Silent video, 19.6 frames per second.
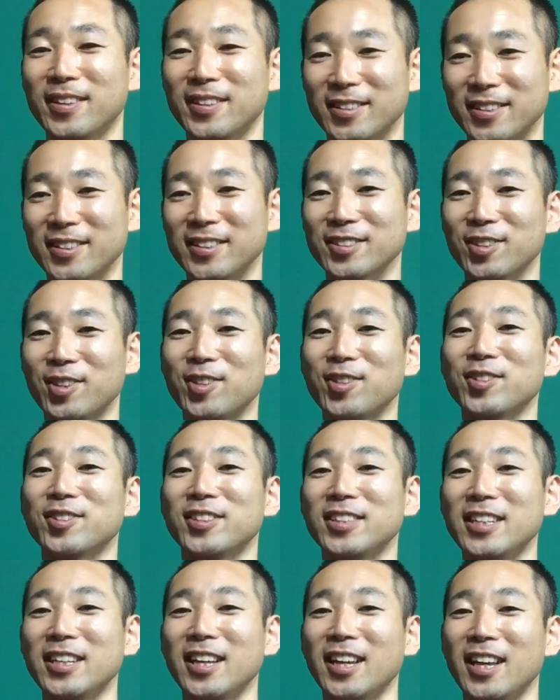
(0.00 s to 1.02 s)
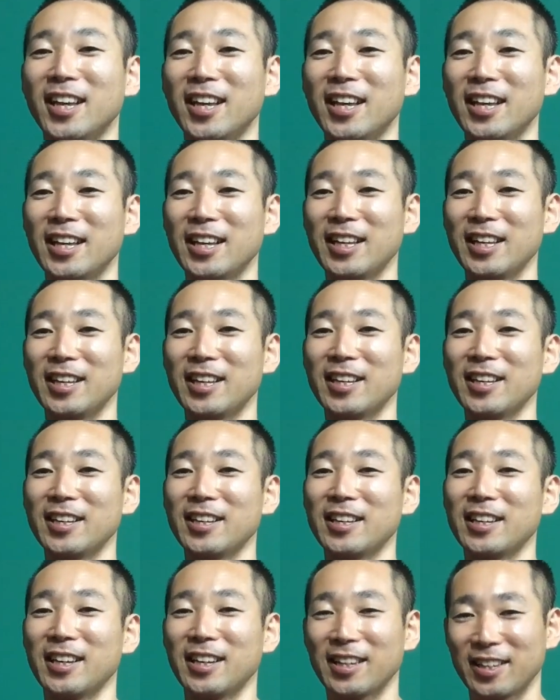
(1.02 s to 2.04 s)
うん、そういうふうに
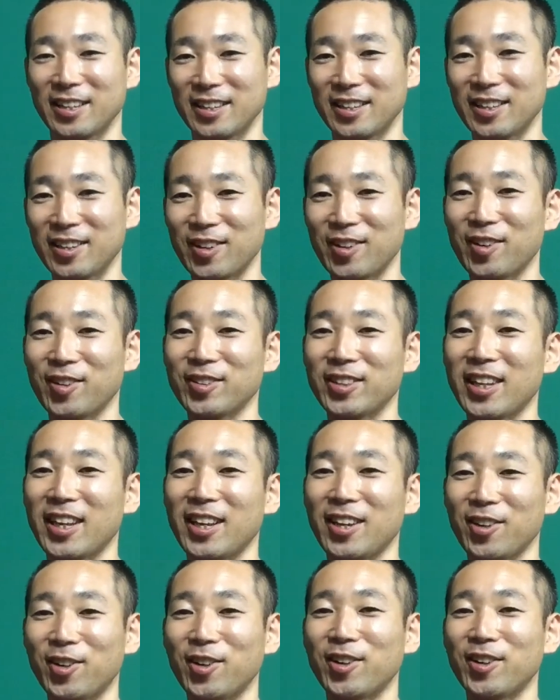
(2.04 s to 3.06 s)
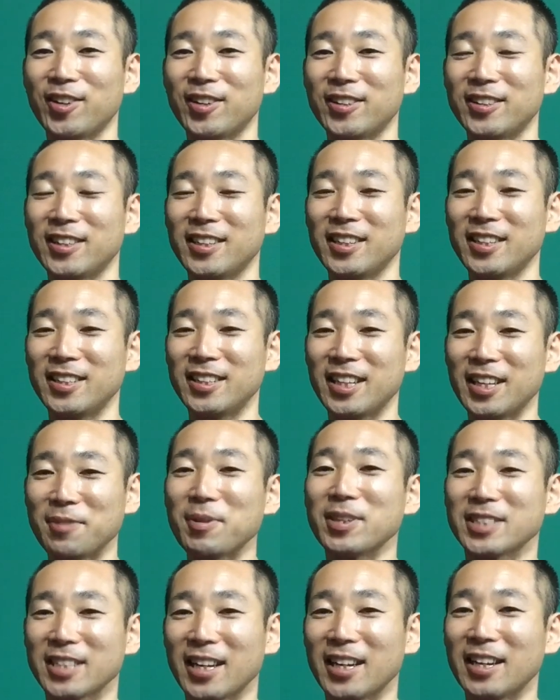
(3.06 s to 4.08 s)
答えを言ってき
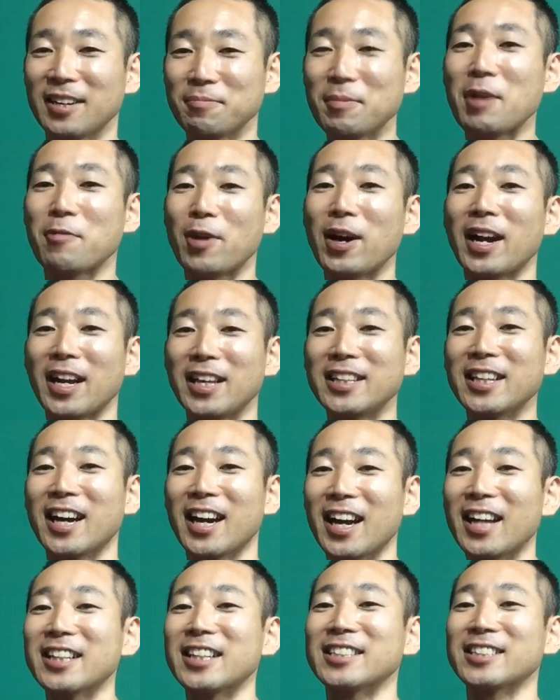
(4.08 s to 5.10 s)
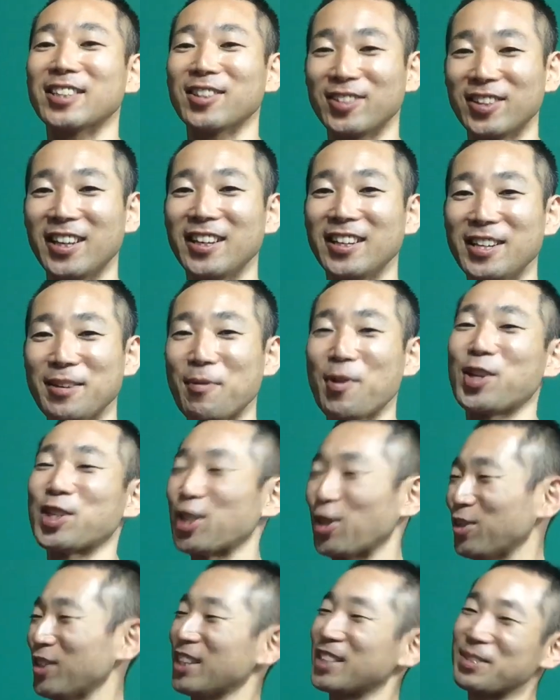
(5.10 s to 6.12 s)
ましたまあ笑いながらですけどね「いや僕
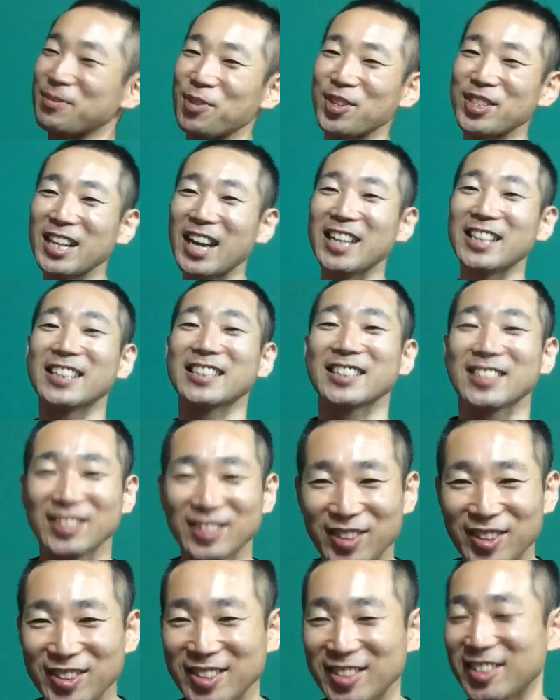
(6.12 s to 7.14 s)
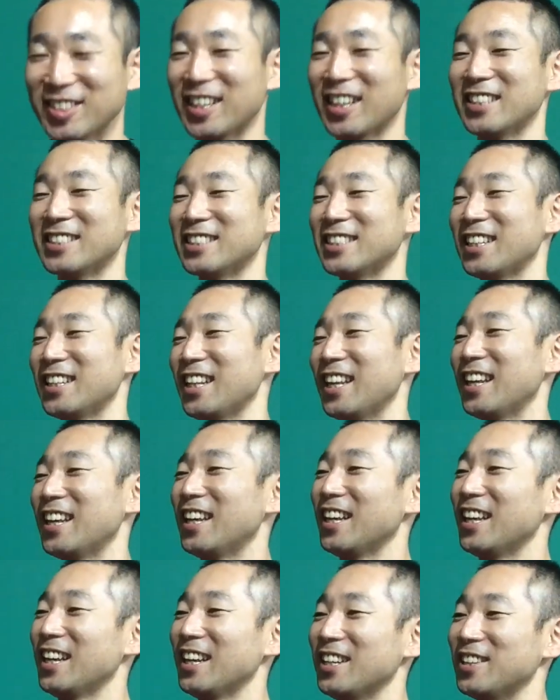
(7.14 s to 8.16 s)
そんなつもりないですよ」っていう感じでね
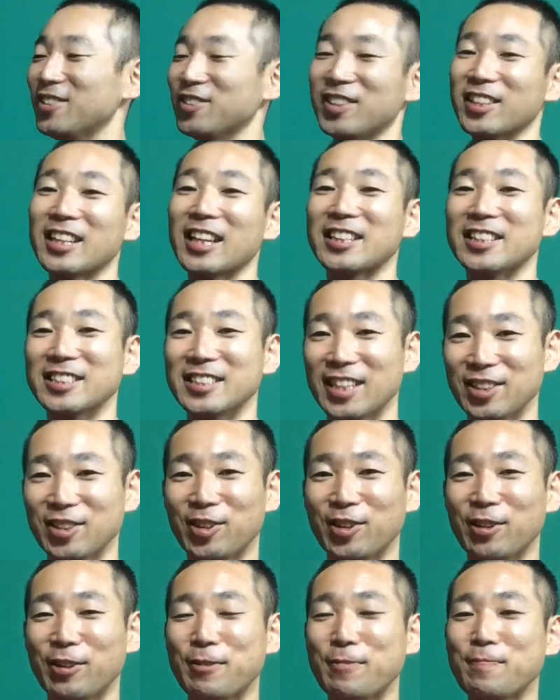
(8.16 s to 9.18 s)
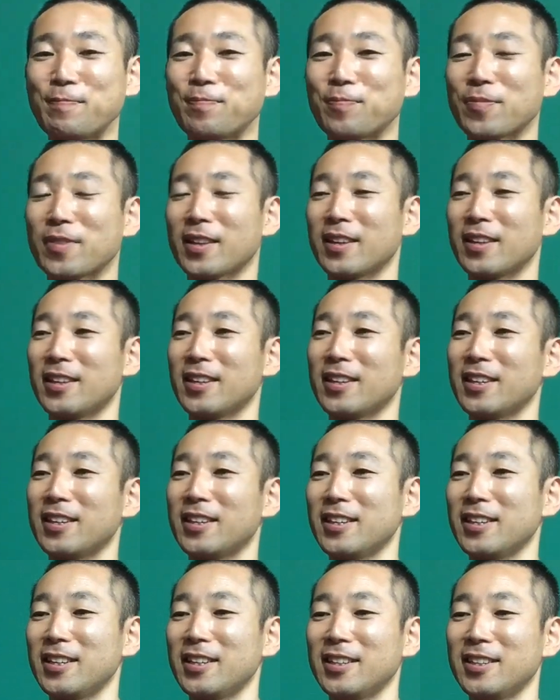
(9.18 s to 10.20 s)
言ってたんですけど
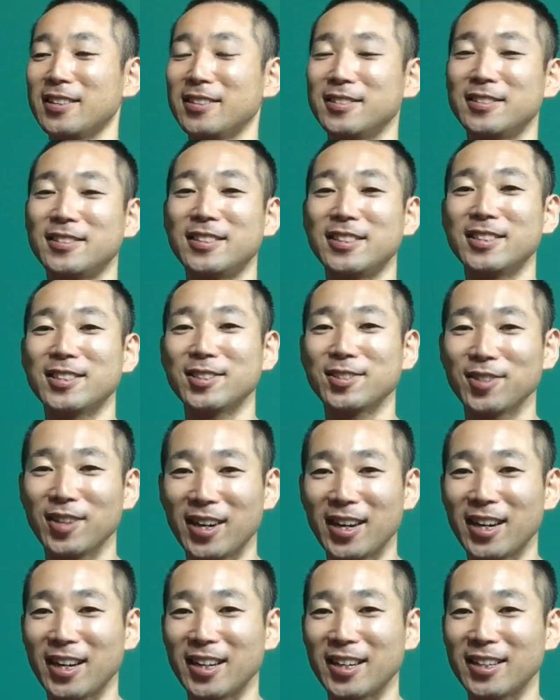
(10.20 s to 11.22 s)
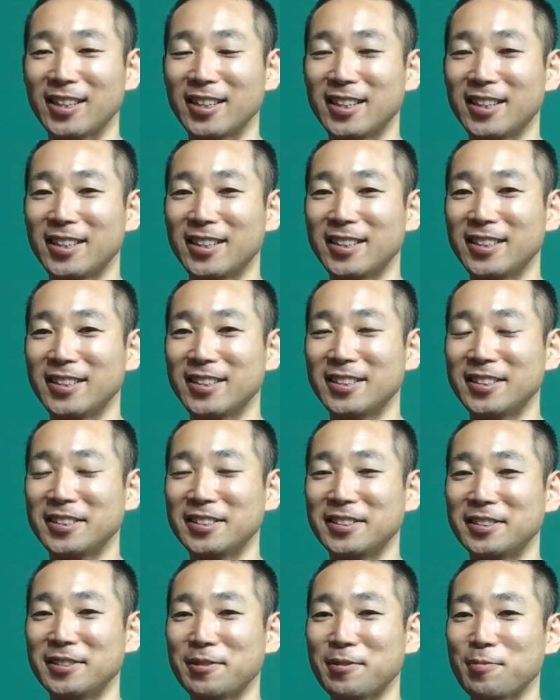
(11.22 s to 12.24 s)
実は
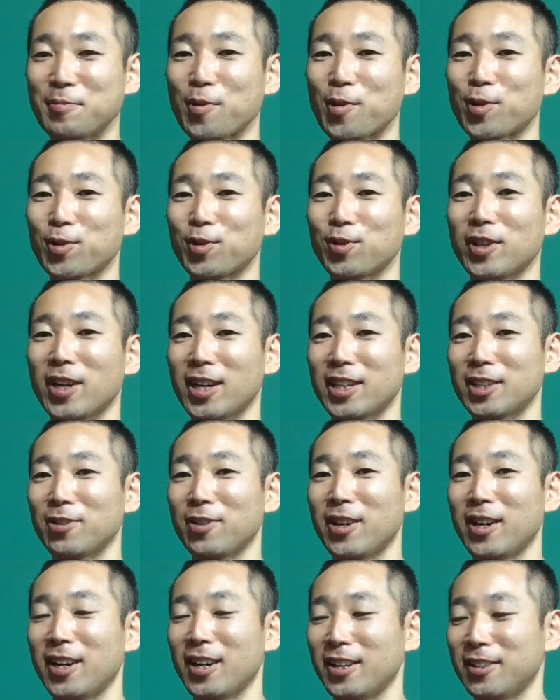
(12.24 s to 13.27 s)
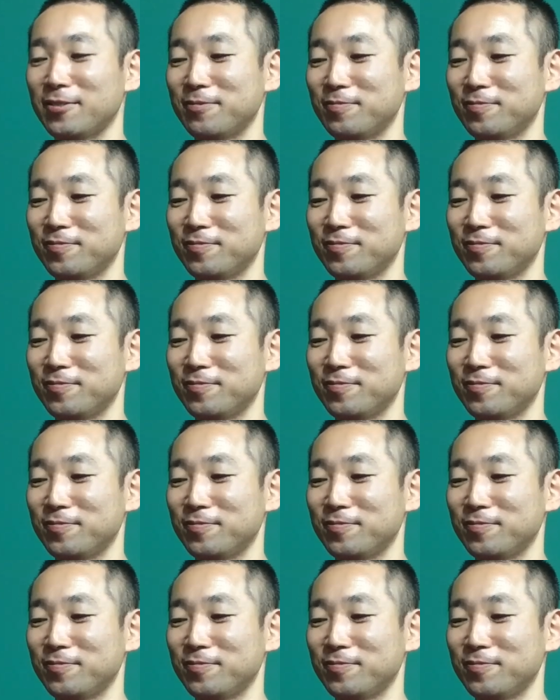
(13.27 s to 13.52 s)
僕の中では